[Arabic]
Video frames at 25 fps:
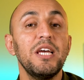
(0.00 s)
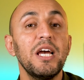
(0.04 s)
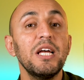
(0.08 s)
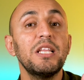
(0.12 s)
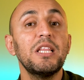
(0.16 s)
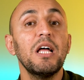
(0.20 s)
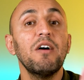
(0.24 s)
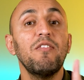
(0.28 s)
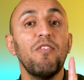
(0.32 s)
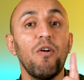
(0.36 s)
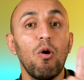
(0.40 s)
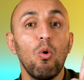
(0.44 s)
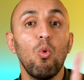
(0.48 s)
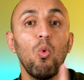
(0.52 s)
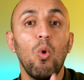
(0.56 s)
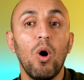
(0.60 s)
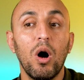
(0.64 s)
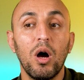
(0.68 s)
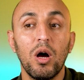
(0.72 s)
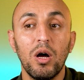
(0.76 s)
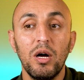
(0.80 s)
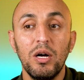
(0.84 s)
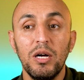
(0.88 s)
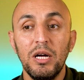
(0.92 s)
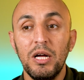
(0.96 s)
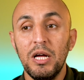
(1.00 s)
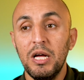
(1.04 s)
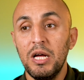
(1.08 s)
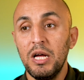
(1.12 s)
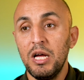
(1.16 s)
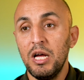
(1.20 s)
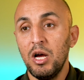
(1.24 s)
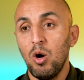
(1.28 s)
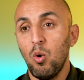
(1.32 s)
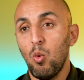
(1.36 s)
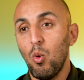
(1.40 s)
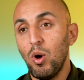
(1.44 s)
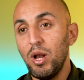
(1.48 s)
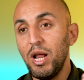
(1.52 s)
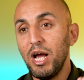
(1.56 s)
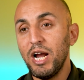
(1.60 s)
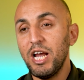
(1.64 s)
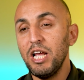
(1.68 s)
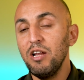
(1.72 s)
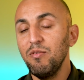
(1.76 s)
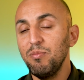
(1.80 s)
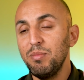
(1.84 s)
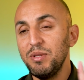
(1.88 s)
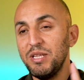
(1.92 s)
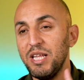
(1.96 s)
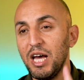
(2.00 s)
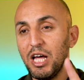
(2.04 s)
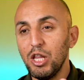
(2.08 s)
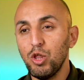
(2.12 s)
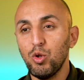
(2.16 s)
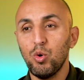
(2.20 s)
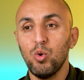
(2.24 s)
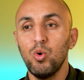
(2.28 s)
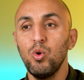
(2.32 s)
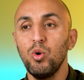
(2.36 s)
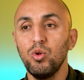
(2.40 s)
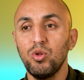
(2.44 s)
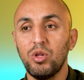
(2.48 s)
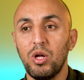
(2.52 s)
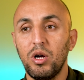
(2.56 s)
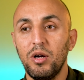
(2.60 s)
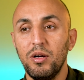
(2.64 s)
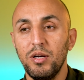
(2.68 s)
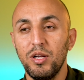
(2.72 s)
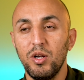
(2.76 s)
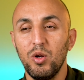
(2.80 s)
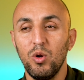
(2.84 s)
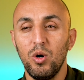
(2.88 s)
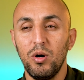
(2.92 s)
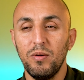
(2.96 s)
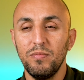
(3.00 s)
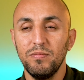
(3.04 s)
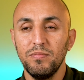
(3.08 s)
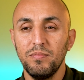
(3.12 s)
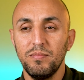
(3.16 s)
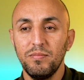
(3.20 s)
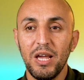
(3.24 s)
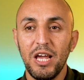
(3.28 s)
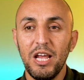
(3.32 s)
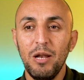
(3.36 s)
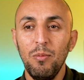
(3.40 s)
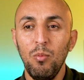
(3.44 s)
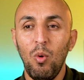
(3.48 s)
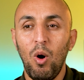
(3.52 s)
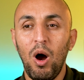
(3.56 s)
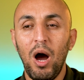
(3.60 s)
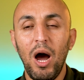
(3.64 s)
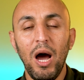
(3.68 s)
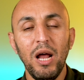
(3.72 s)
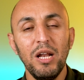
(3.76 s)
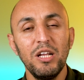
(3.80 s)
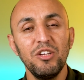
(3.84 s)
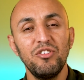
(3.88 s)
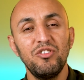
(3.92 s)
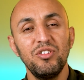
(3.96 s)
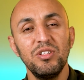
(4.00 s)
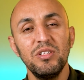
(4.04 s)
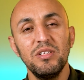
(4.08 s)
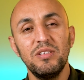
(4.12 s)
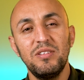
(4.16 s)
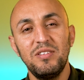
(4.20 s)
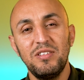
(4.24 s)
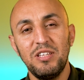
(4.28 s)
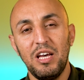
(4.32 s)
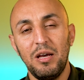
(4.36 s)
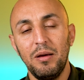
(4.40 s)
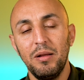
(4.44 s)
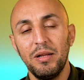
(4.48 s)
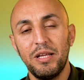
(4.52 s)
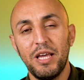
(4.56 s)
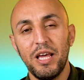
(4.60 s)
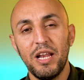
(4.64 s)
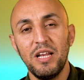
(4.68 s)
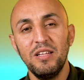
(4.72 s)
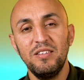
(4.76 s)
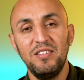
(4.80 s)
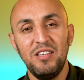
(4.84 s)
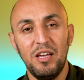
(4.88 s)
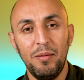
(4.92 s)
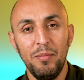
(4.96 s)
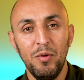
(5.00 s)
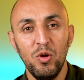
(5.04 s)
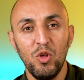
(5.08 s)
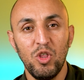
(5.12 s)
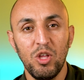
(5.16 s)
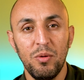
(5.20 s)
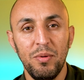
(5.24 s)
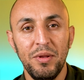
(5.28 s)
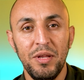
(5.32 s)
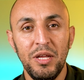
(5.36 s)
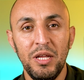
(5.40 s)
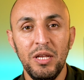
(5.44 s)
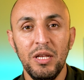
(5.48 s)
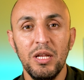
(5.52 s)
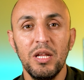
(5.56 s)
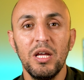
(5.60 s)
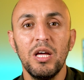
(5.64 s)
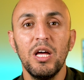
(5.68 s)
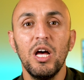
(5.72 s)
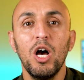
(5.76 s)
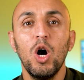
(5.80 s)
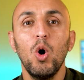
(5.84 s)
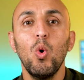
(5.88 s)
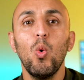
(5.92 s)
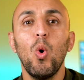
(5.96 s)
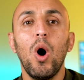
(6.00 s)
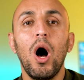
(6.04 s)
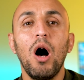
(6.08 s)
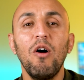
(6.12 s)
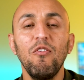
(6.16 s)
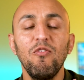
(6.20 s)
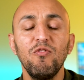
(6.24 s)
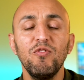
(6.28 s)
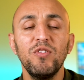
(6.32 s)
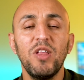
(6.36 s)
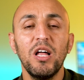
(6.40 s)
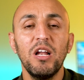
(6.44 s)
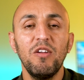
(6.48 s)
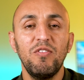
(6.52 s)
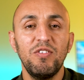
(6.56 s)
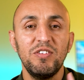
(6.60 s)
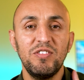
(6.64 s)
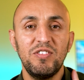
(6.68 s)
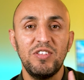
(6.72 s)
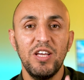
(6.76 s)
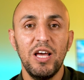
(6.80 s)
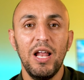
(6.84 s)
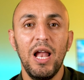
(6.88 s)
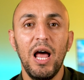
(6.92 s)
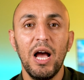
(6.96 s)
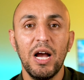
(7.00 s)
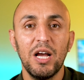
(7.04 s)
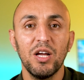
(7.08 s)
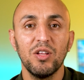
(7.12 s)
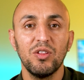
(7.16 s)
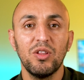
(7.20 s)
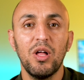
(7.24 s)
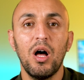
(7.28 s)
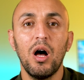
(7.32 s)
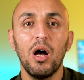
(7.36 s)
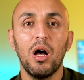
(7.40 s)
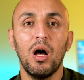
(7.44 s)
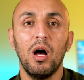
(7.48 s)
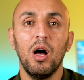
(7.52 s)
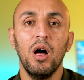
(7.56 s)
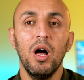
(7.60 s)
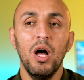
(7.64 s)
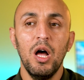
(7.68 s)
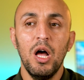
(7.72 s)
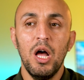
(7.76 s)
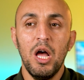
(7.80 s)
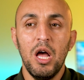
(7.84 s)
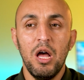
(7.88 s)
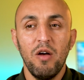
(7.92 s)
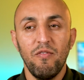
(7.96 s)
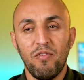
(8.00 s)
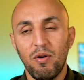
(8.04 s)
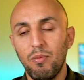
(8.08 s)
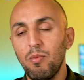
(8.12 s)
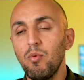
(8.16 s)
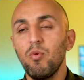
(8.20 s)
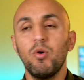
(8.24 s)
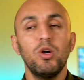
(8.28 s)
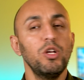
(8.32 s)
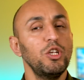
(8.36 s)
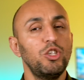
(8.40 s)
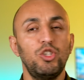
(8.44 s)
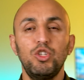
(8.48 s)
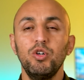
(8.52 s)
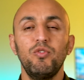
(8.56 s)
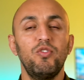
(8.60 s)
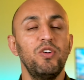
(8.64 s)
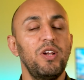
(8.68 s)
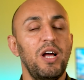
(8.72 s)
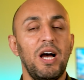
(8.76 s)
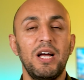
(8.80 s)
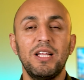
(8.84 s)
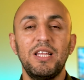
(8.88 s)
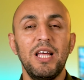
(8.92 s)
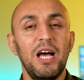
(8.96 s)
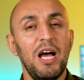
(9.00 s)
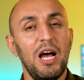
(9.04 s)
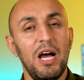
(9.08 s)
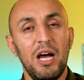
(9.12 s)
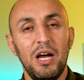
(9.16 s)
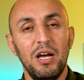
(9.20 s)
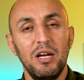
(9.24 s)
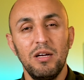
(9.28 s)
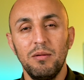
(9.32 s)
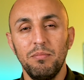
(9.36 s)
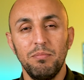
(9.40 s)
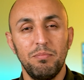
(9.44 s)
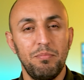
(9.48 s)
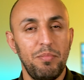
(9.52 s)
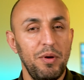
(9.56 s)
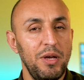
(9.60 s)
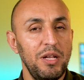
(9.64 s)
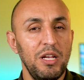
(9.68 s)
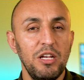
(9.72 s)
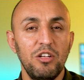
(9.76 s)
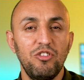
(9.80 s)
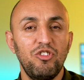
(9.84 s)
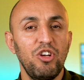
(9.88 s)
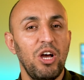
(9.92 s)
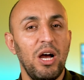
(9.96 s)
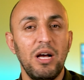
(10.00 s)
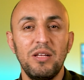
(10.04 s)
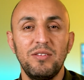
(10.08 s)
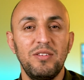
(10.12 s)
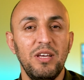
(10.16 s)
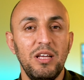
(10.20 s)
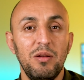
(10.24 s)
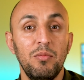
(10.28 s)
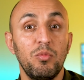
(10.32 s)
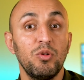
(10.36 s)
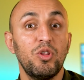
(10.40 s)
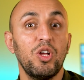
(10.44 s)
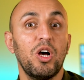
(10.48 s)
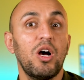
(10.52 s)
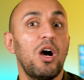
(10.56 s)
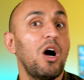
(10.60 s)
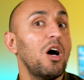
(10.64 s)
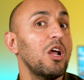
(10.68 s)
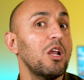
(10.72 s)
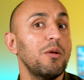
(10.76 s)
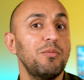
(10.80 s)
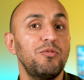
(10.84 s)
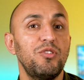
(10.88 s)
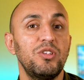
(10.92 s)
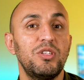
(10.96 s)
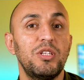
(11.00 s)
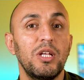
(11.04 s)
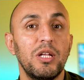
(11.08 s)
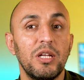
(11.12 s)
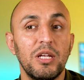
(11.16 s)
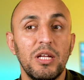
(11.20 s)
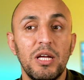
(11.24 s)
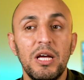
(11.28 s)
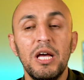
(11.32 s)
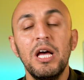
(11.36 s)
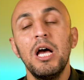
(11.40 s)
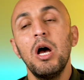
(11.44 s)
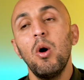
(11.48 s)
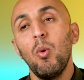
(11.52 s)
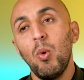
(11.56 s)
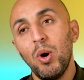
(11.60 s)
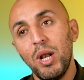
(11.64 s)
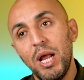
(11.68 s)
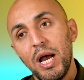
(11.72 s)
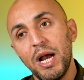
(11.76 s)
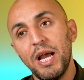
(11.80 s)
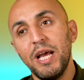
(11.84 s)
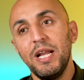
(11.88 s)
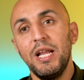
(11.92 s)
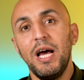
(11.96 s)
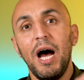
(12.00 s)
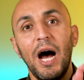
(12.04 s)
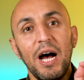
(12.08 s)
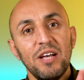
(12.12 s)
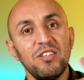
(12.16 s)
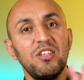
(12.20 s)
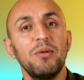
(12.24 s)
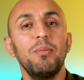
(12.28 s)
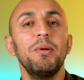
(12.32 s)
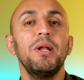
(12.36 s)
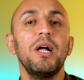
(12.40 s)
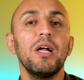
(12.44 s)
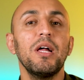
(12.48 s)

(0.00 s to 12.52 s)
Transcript: يتفوق ولكن بدي اذكر نقطه انه المعالج الكيرن 980 هو افضل في استهلاك الطاقه فممكن تشوف الاداء بين الجهازين متقارب جدا ولكن حسب